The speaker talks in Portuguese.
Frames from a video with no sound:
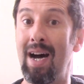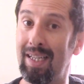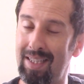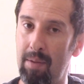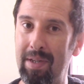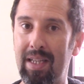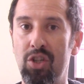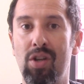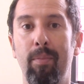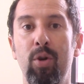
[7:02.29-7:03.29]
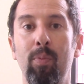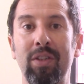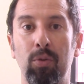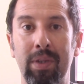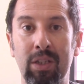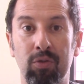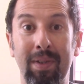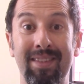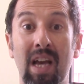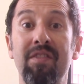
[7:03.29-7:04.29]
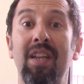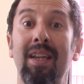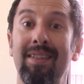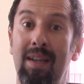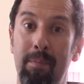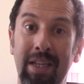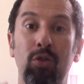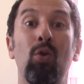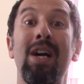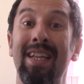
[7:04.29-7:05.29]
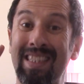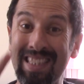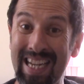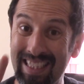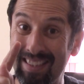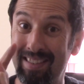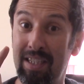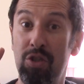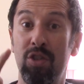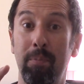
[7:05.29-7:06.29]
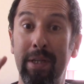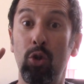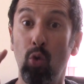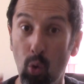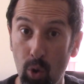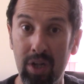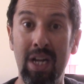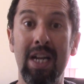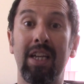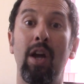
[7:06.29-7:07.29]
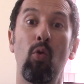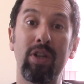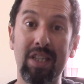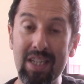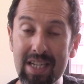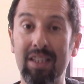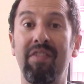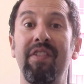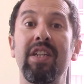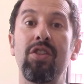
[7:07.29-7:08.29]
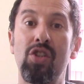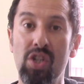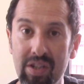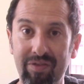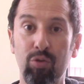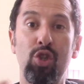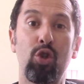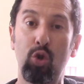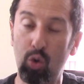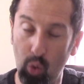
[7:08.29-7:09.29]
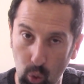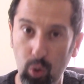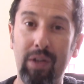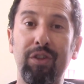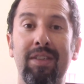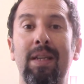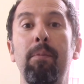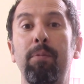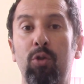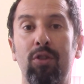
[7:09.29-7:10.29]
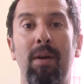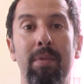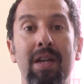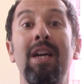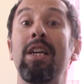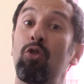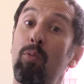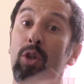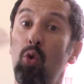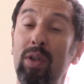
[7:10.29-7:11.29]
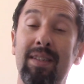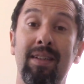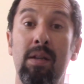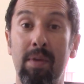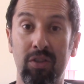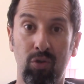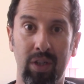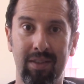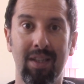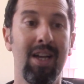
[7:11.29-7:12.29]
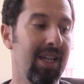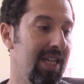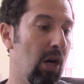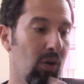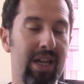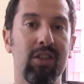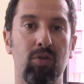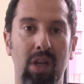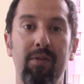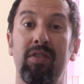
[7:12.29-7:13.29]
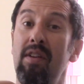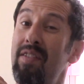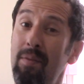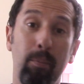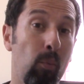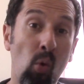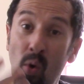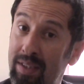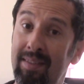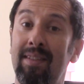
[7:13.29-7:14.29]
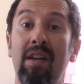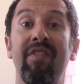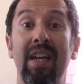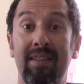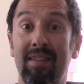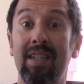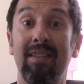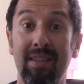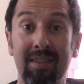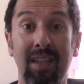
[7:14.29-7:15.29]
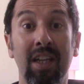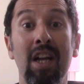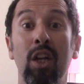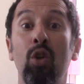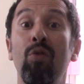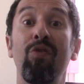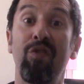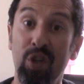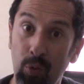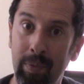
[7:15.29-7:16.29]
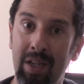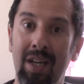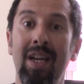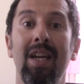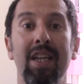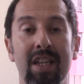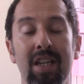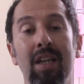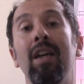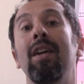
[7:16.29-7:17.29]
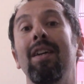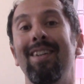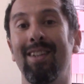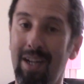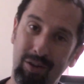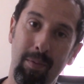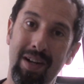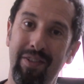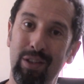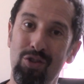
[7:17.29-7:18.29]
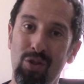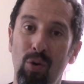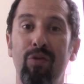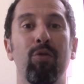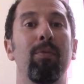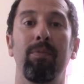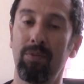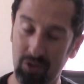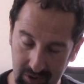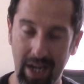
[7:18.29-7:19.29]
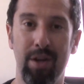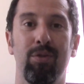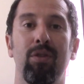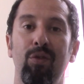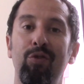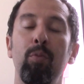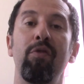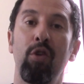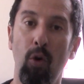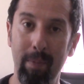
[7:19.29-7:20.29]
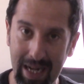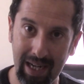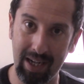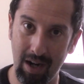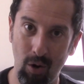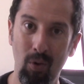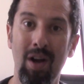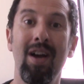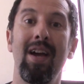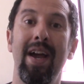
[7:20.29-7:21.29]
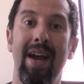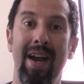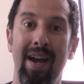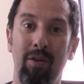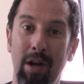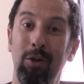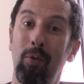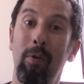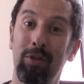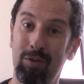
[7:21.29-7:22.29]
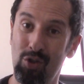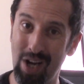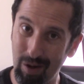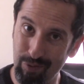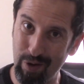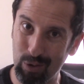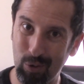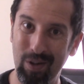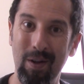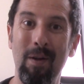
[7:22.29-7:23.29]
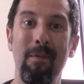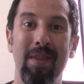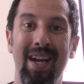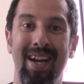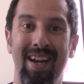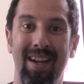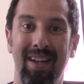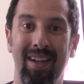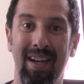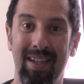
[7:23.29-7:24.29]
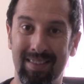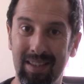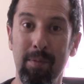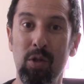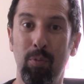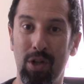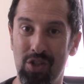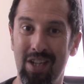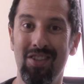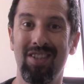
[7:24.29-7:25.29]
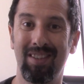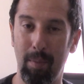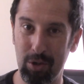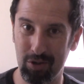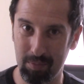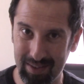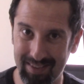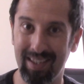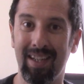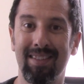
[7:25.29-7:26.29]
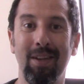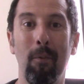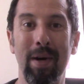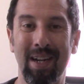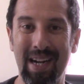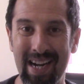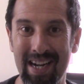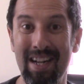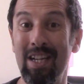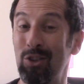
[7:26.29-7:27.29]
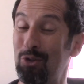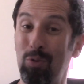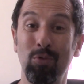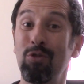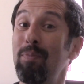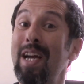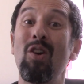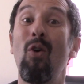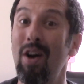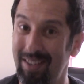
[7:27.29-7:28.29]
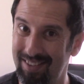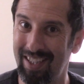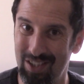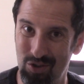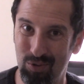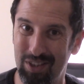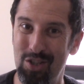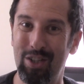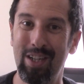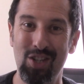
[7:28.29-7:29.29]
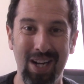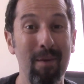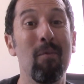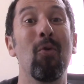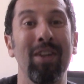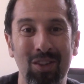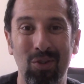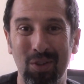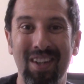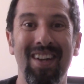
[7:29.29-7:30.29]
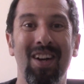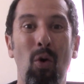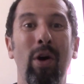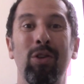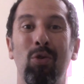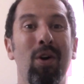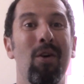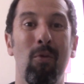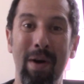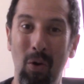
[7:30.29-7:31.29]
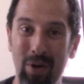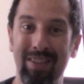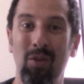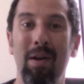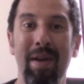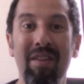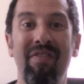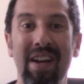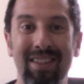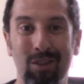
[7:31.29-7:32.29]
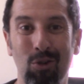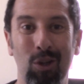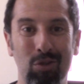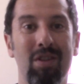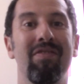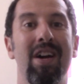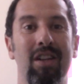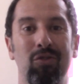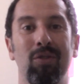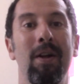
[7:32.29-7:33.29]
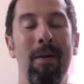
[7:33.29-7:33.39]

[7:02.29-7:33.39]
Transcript: até a metade de abril mais ou menos, mas deve ter lançamento na CCXP Tour que é um guia definitivo de tudo que você sempre precisou saber sobre todas as animações. E ao ler isso aqui, você vai ver muitas das referências que existem no filme. E quero terminar falando de novo. Sério, o filme ficou bem legal. É, eu quero retomar uma coisa que o Thiago falou. É, exatamente por a gente trabalhar no JBC, lançar o mangá, nós somos os maiores críticos. A gente critica muito quando uma coisa não é bem feita do nosso universo.